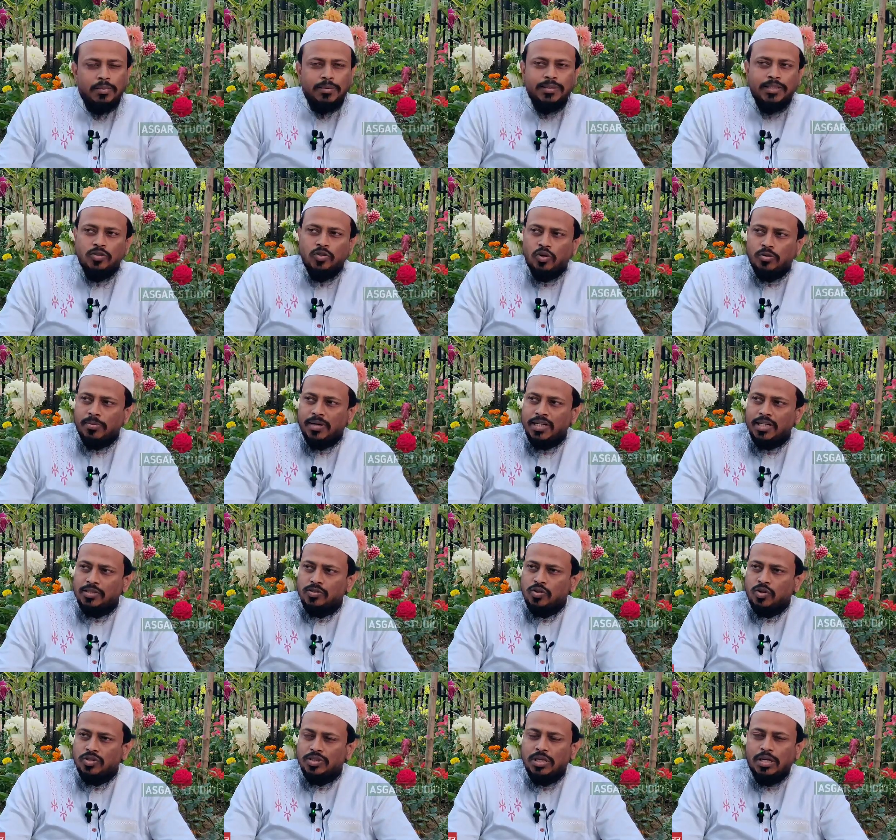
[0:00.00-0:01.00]
আমাদের দরবারে
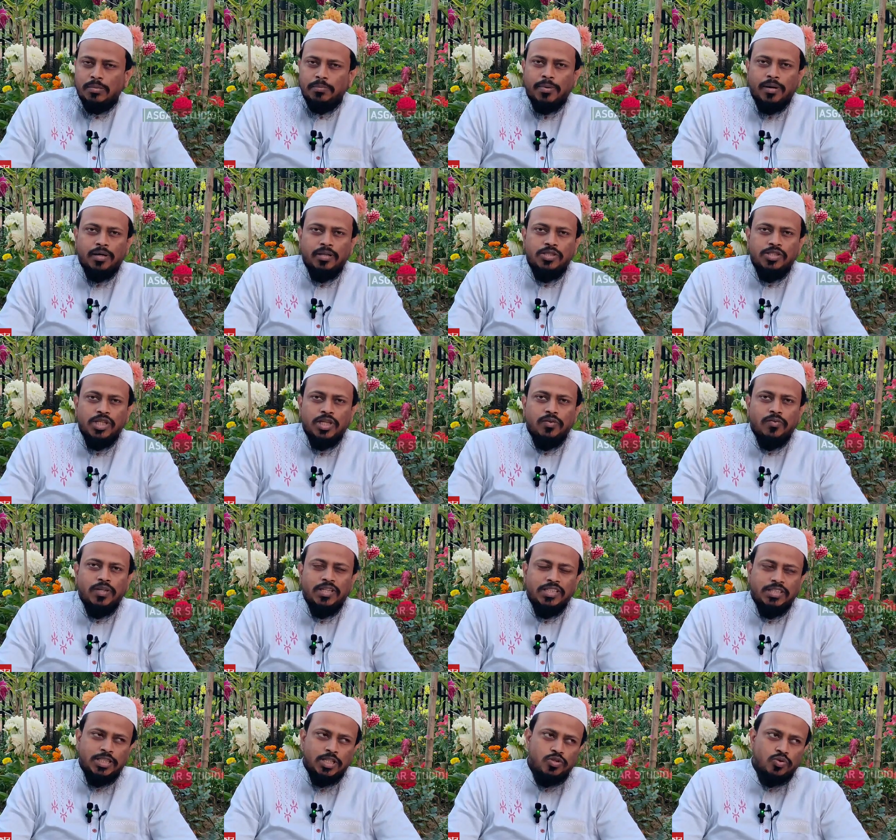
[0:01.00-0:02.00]
জলসা
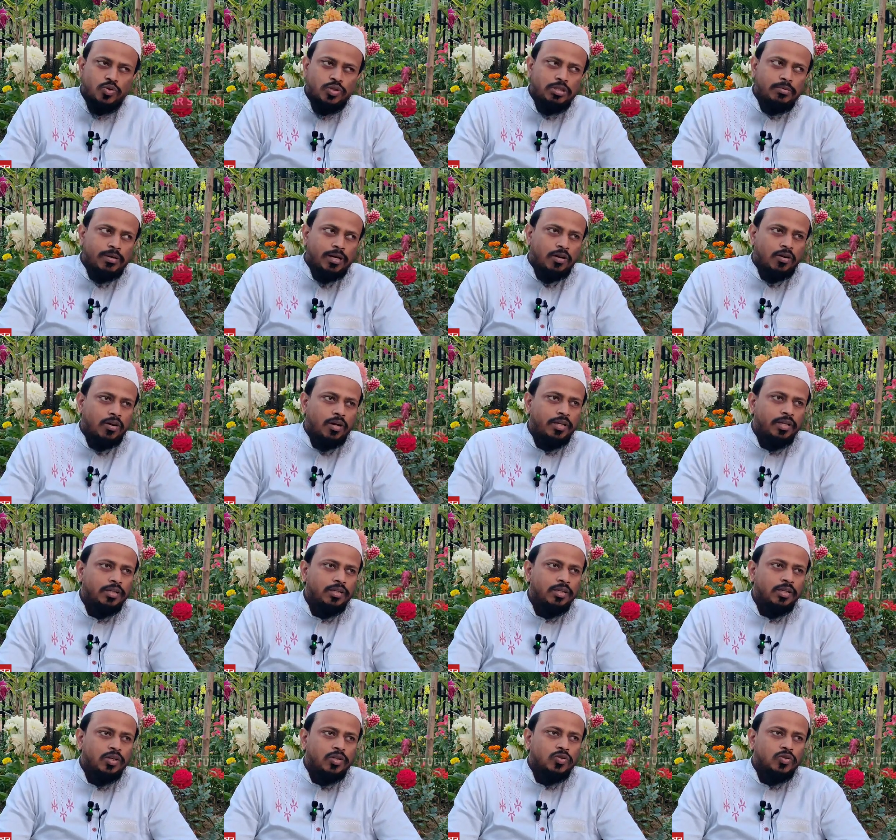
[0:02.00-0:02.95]
জানুয়ারি শেষ শনিবার হয়